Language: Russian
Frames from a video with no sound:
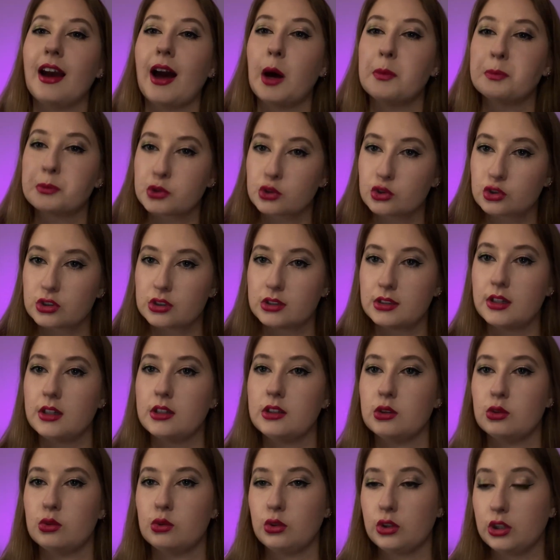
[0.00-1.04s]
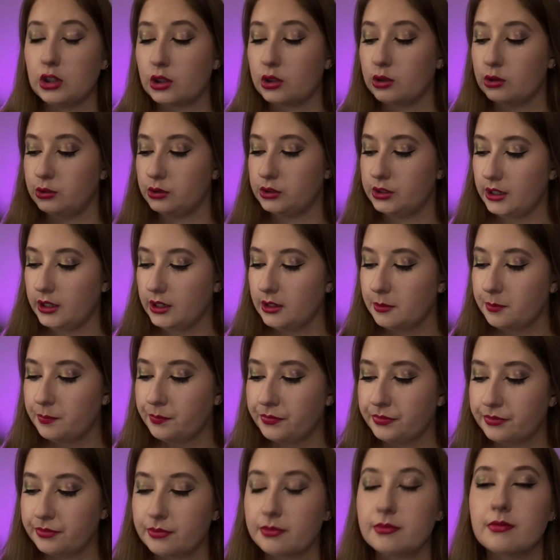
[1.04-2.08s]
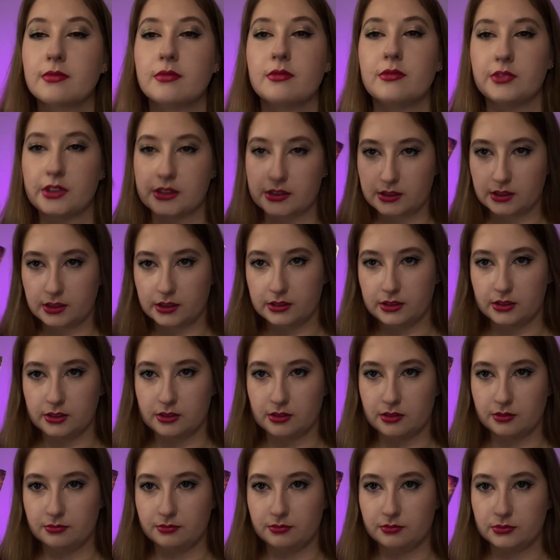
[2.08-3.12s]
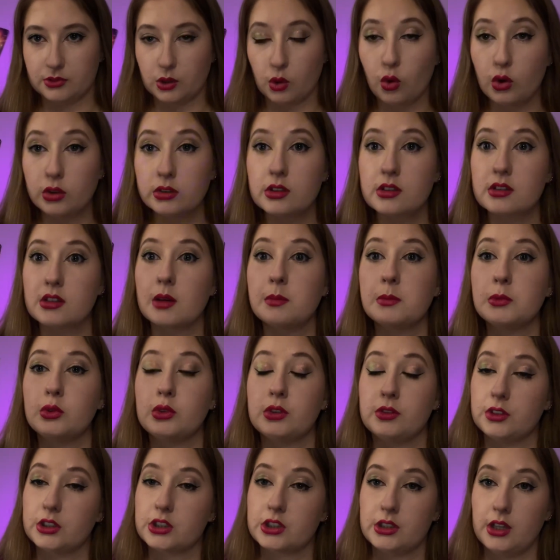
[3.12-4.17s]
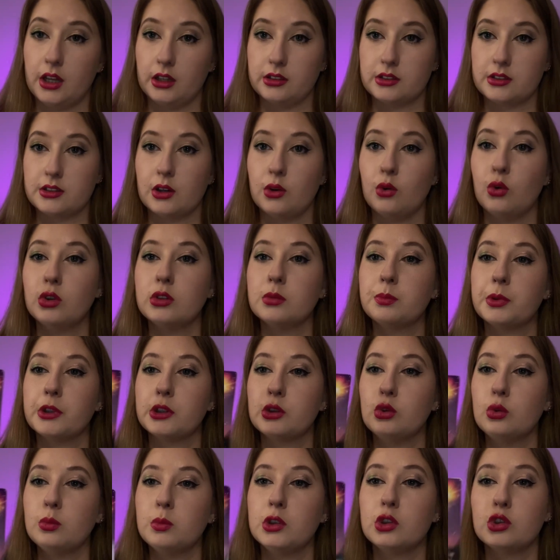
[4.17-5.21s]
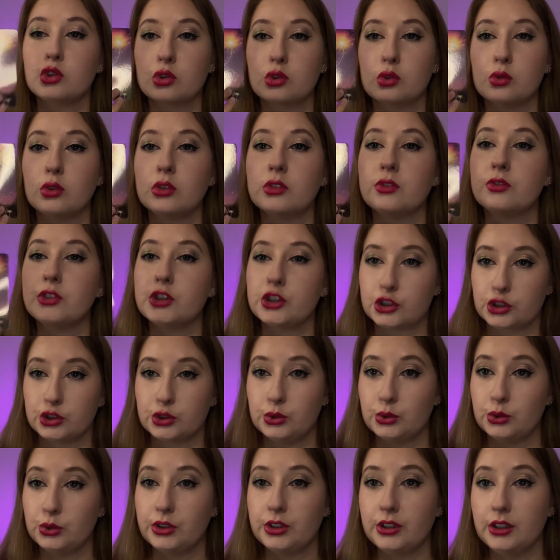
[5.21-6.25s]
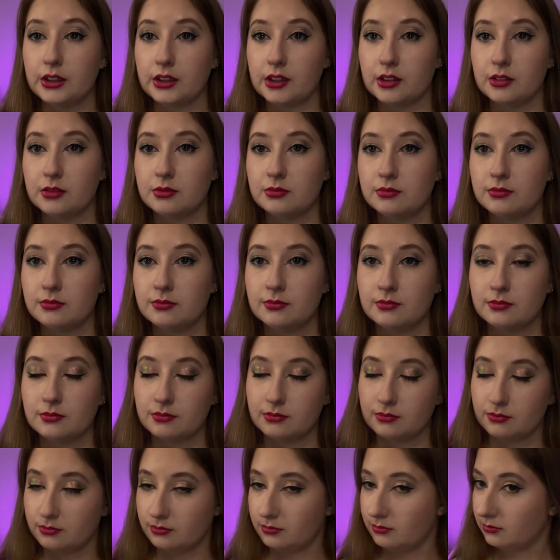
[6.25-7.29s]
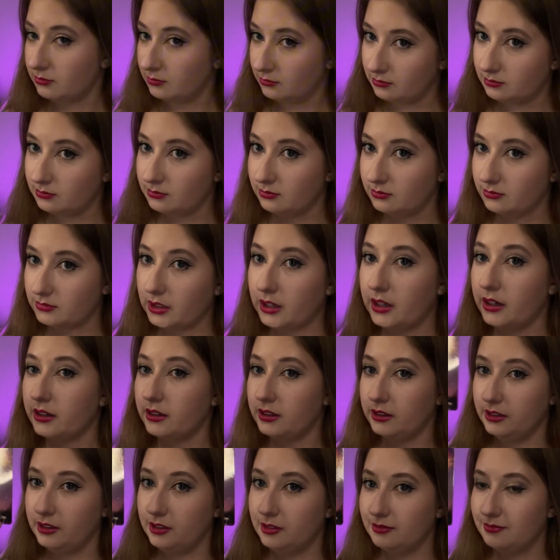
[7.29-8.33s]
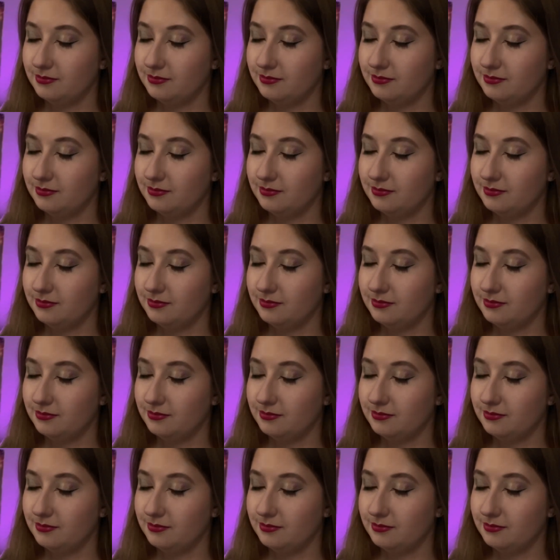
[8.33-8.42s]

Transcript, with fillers: обсуждений других людей возгордился. Он самоутверждался, он подумал, что он выше других. Гордыня.